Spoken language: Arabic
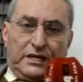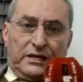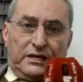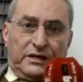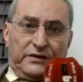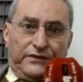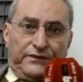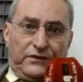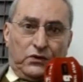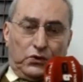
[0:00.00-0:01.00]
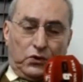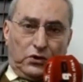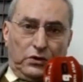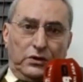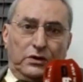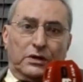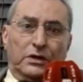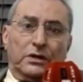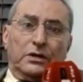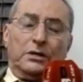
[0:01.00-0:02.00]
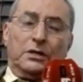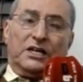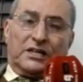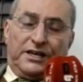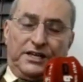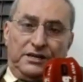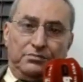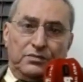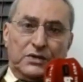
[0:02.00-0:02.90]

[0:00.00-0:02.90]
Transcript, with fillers: آه، عنق الرحيم